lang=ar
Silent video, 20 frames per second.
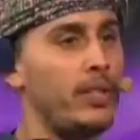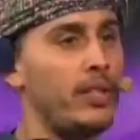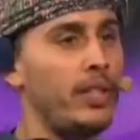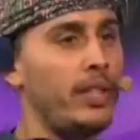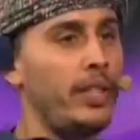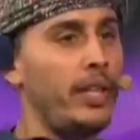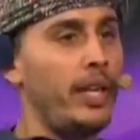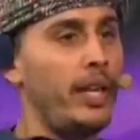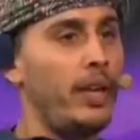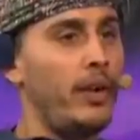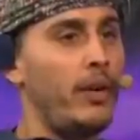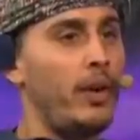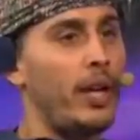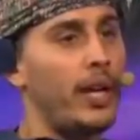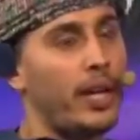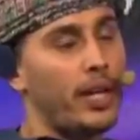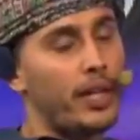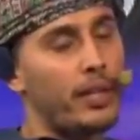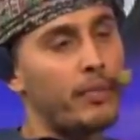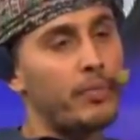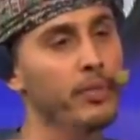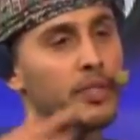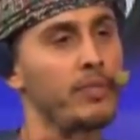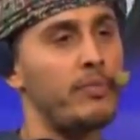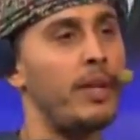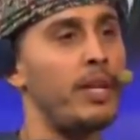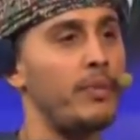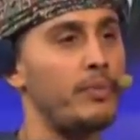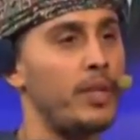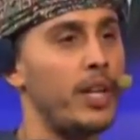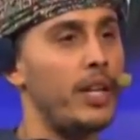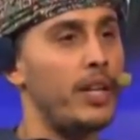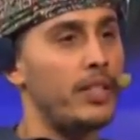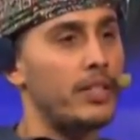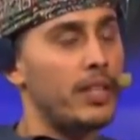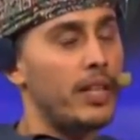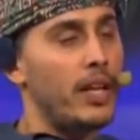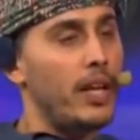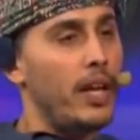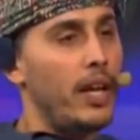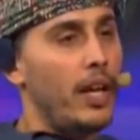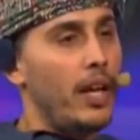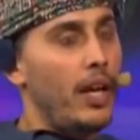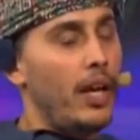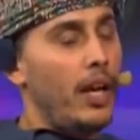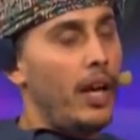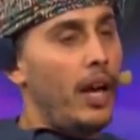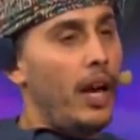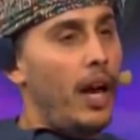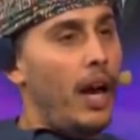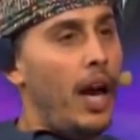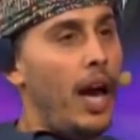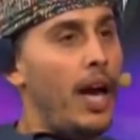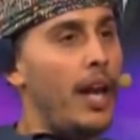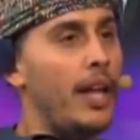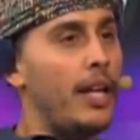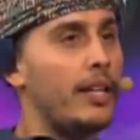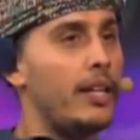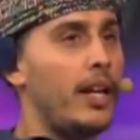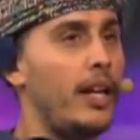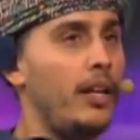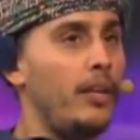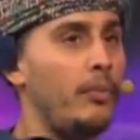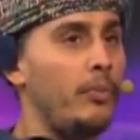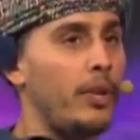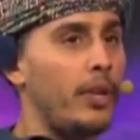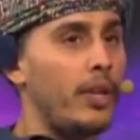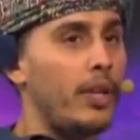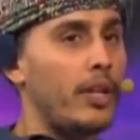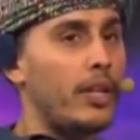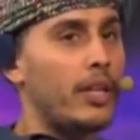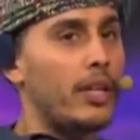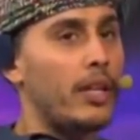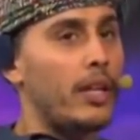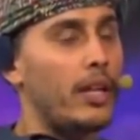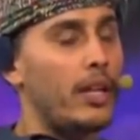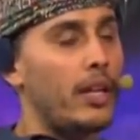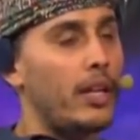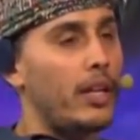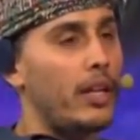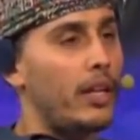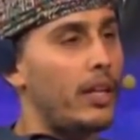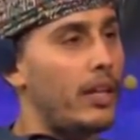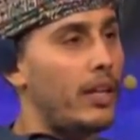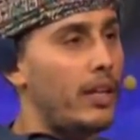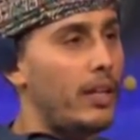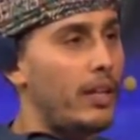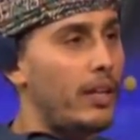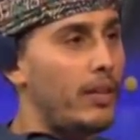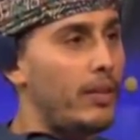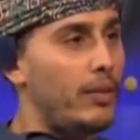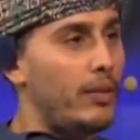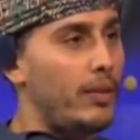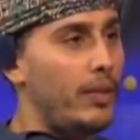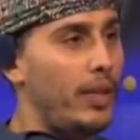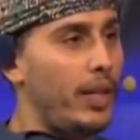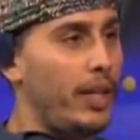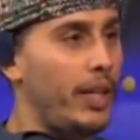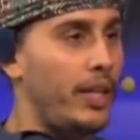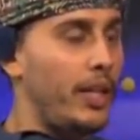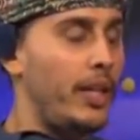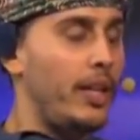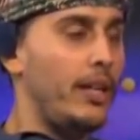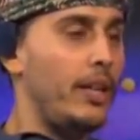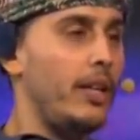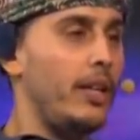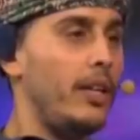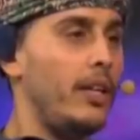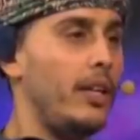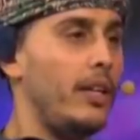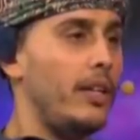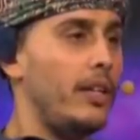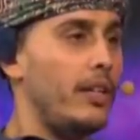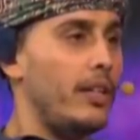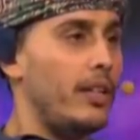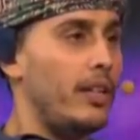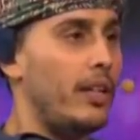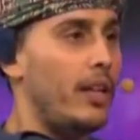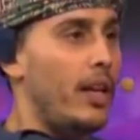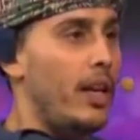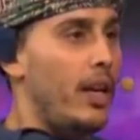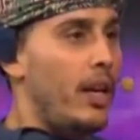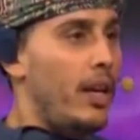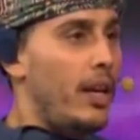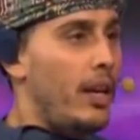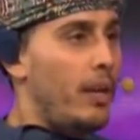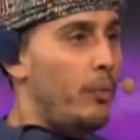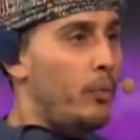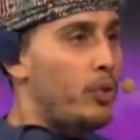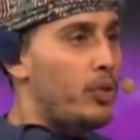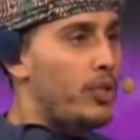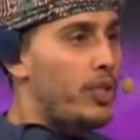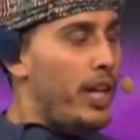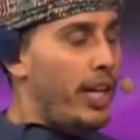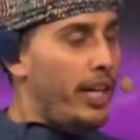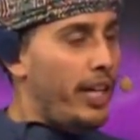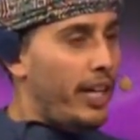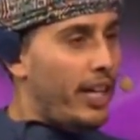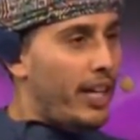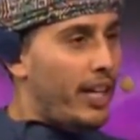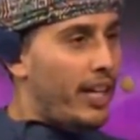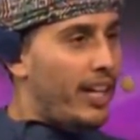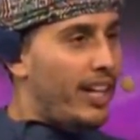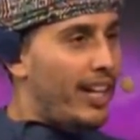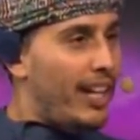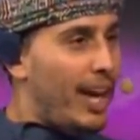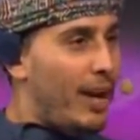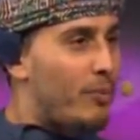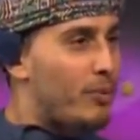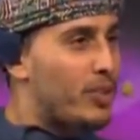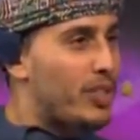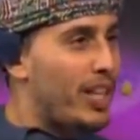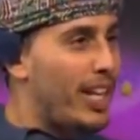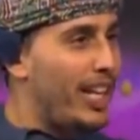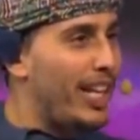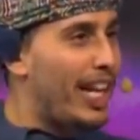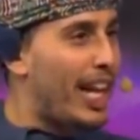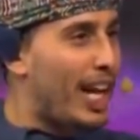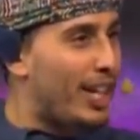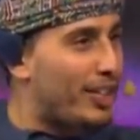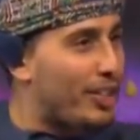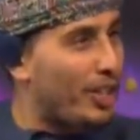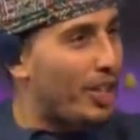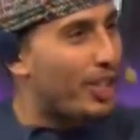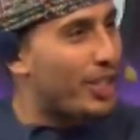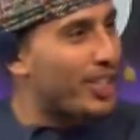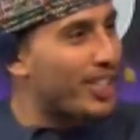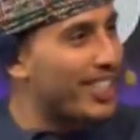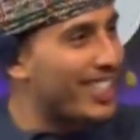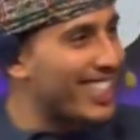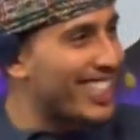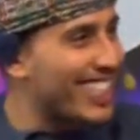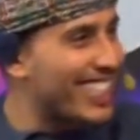صحيحه وانا كنت من زمان مجهز م. انا طال عمرك آه، يعني اذا عطني شيء عشان مستحيل احس لا مستحيل اترك احس انه في